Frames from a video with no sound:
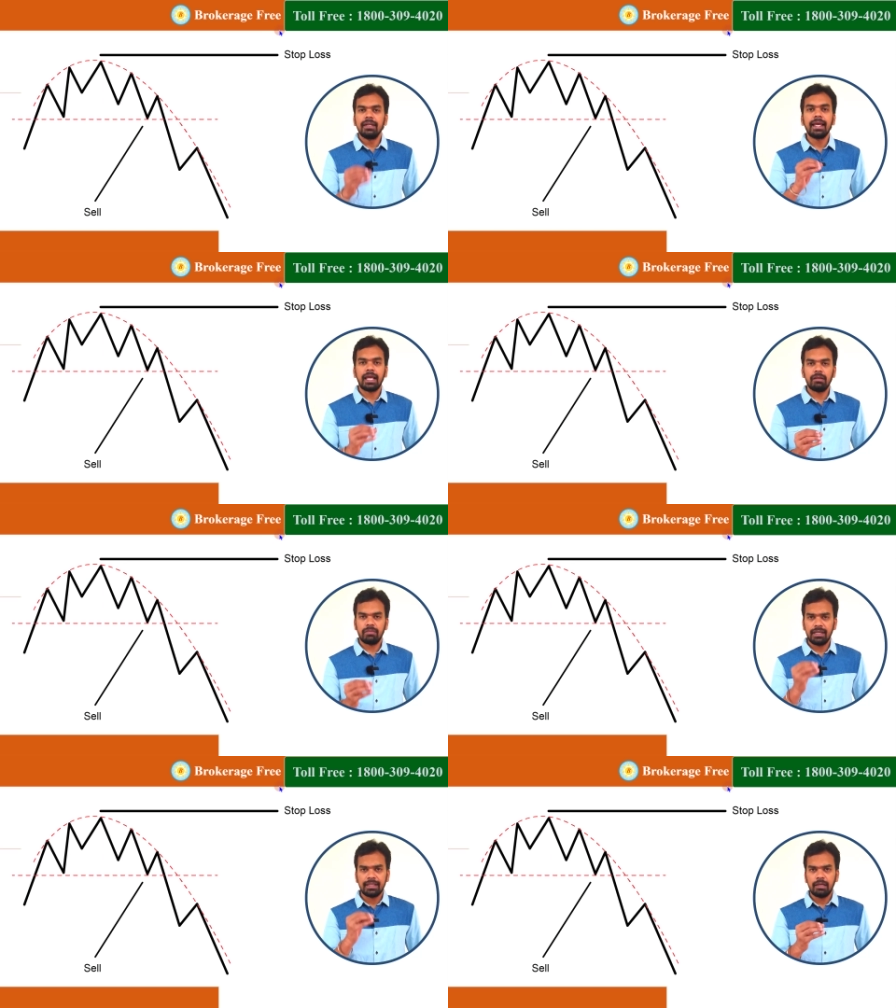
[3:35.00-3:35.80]
நீங்களும்
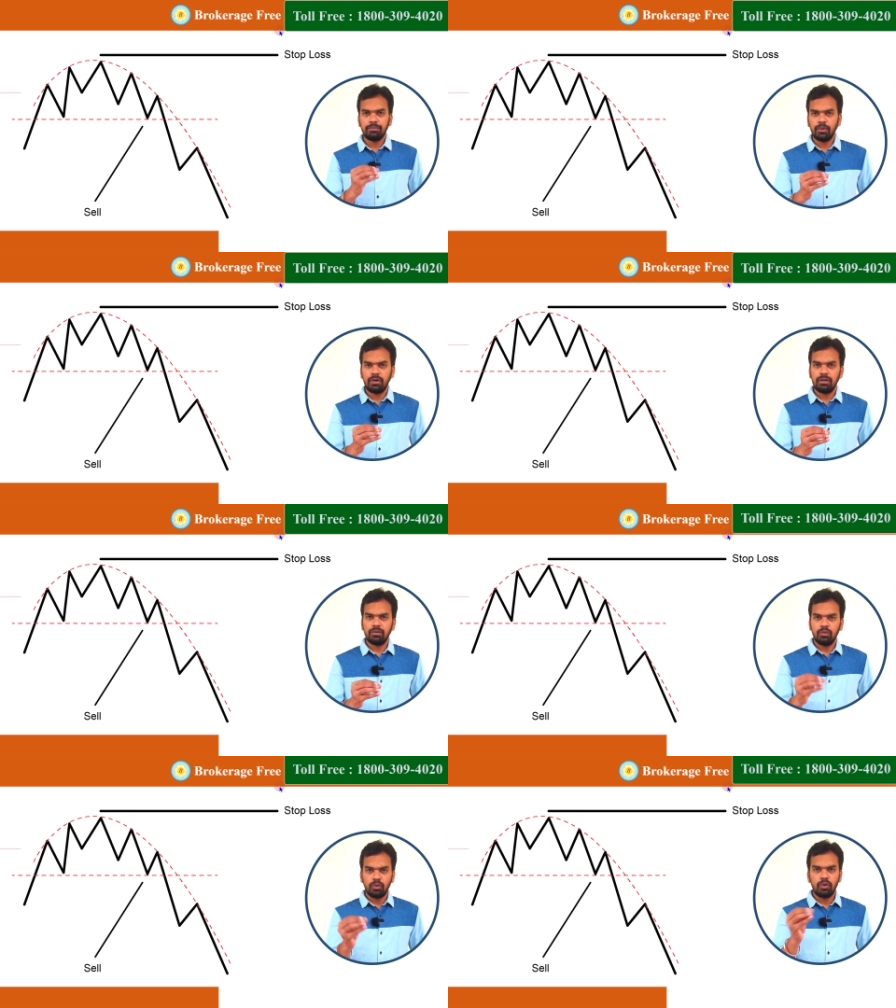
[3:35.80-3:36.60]
இதே போல்
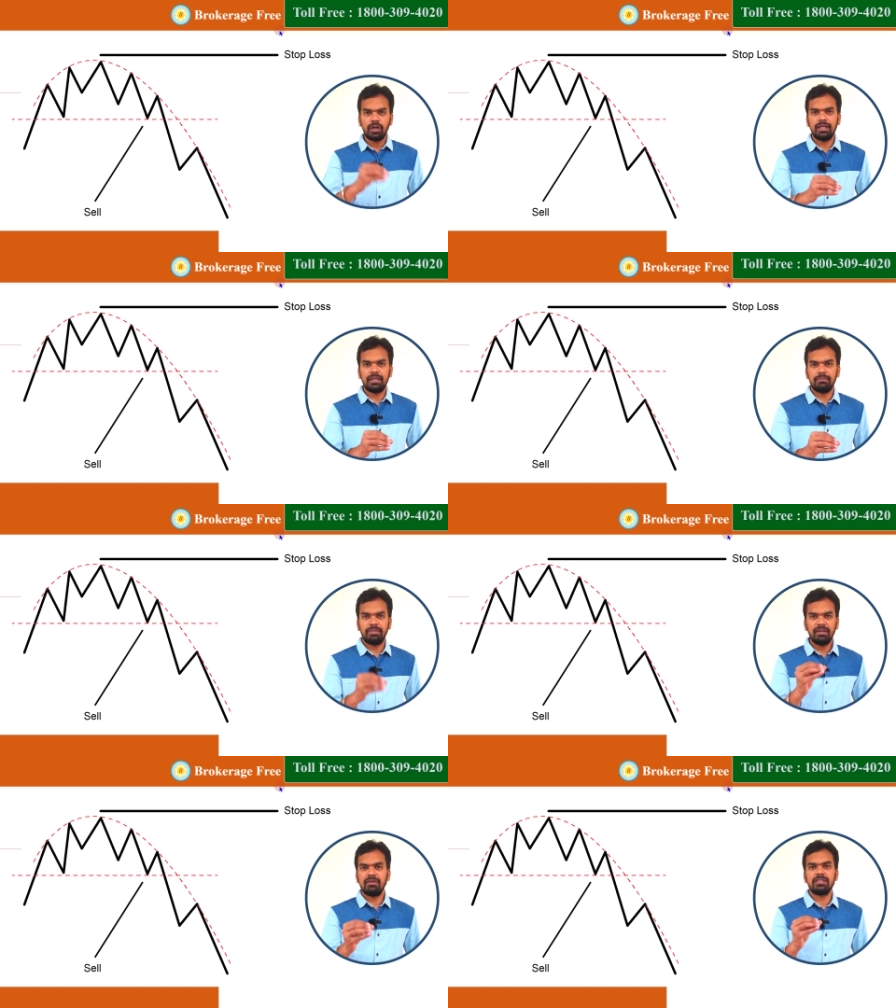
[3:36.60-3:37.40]
உங்களுடைய
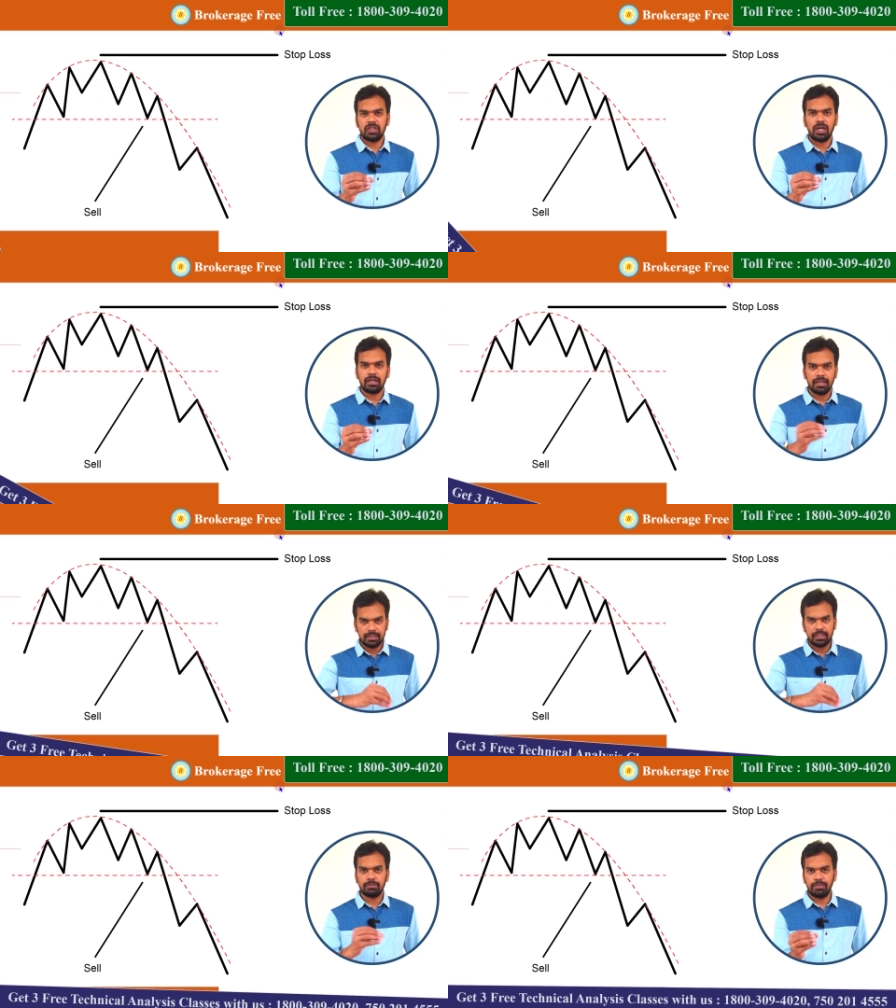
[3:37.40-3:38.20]
ப்ரீவியஸ் சார்ட்லாம்
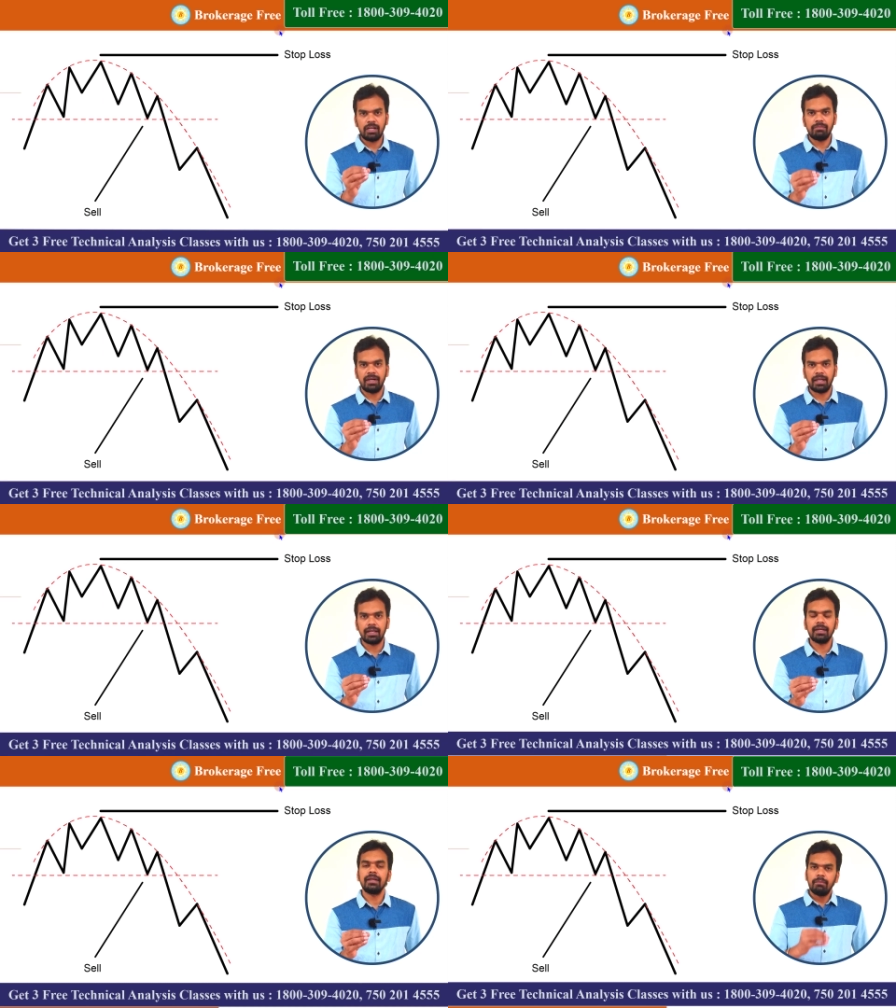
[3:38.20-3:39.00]
செக் பண்ணி
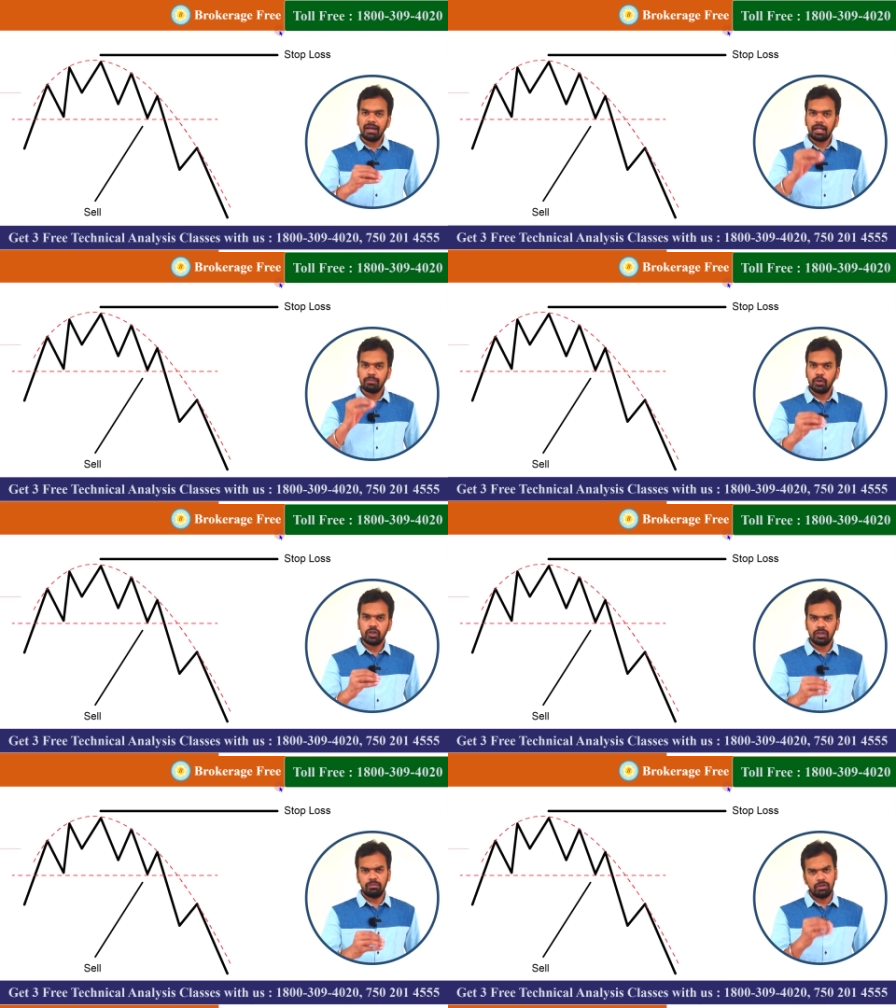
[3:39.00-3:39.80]
பாருங்கள் மேலே போயிட்டு
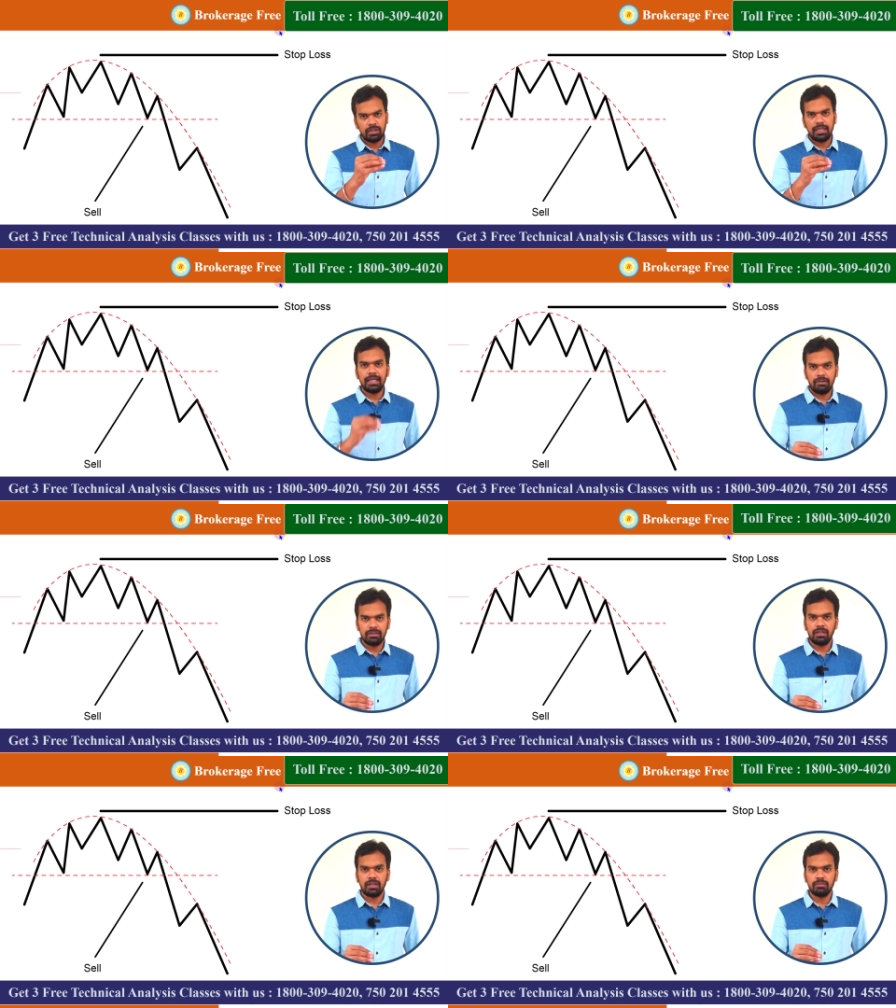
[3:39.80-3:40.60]
இருக்கும் பொழுதோ கீழே
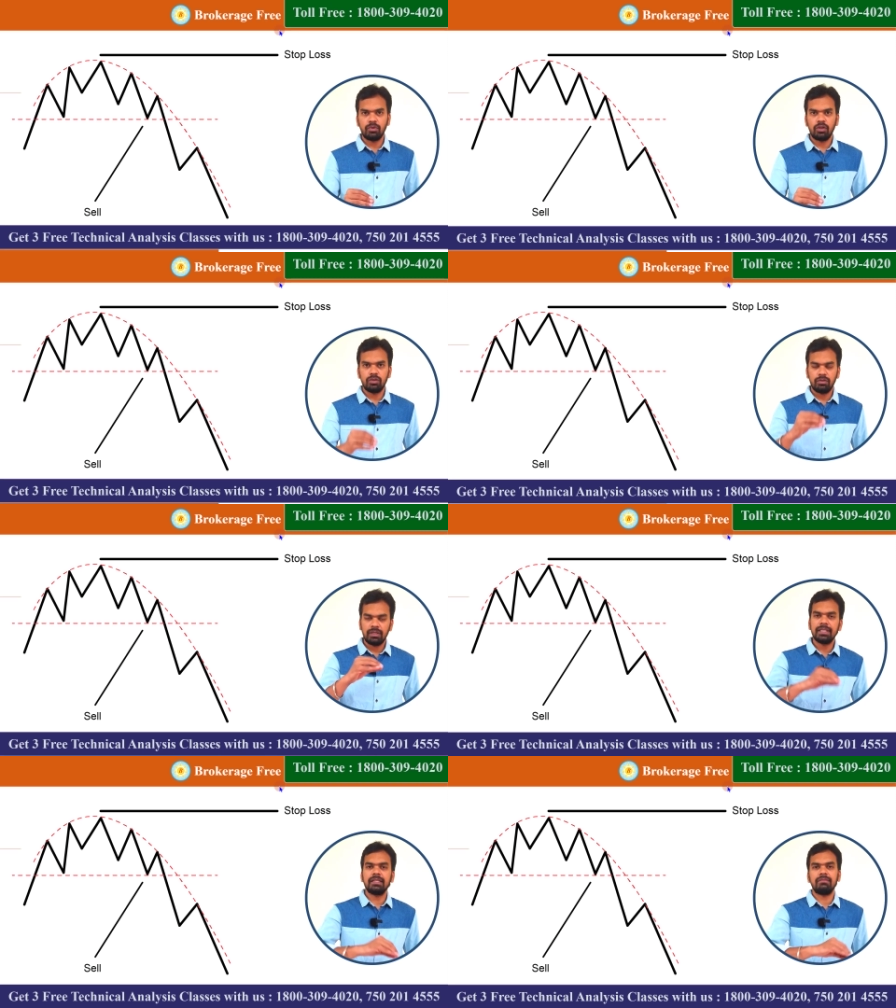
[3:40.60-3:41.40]
வந்துட்டு இருக்கும் பொழுதோ
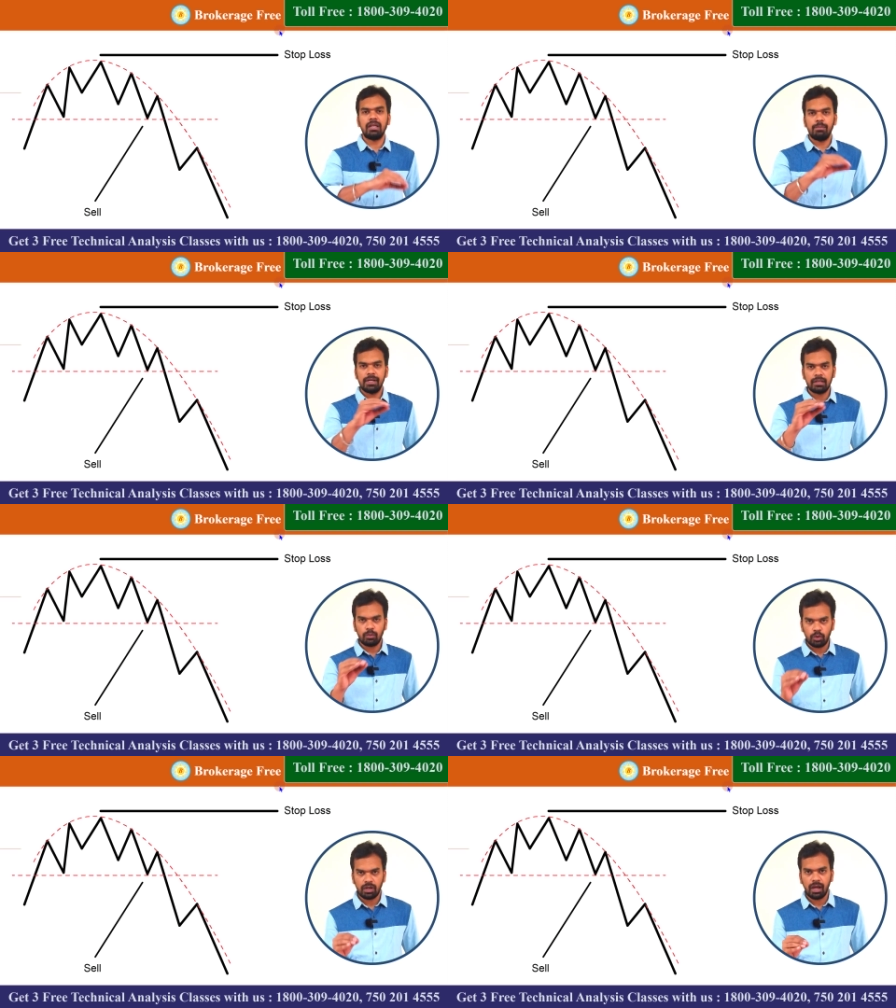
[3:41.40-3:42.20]
இந்த மாதிரி பேட்டர்ன்
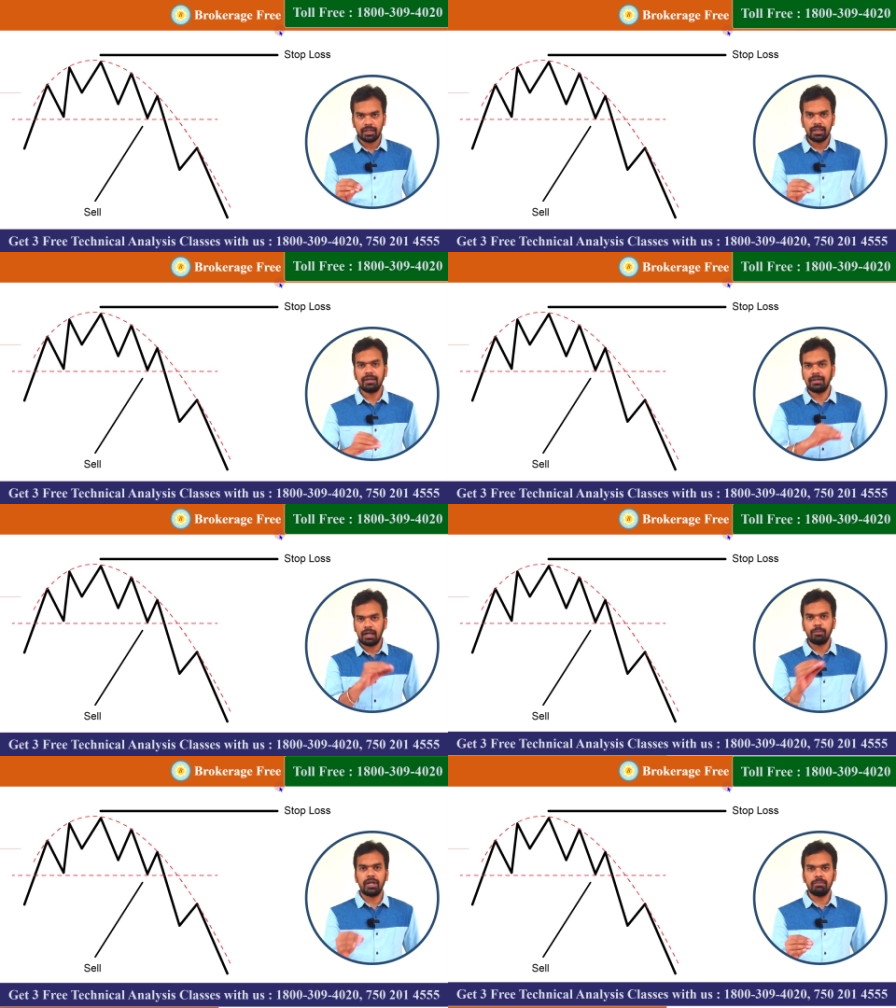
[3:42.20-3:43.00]
ஒர்க் ஆகுதான்னு ட்ரா
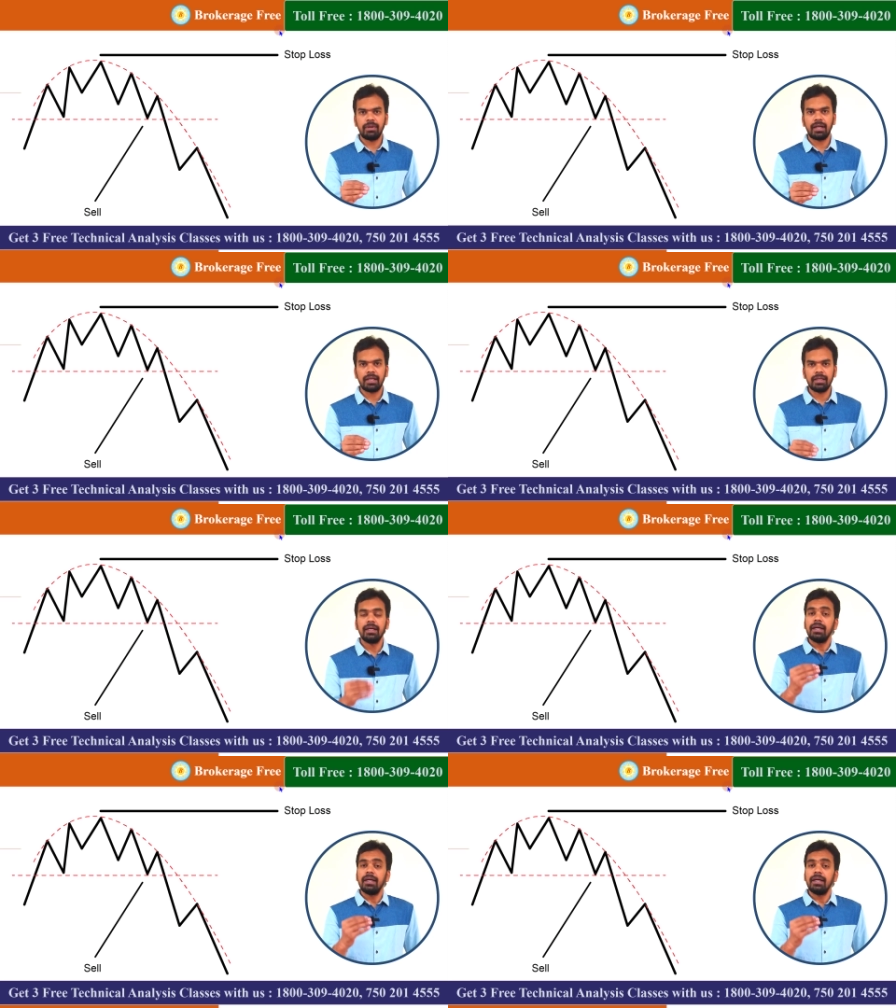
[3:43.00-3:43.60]
பண்ணி பாருங்கள்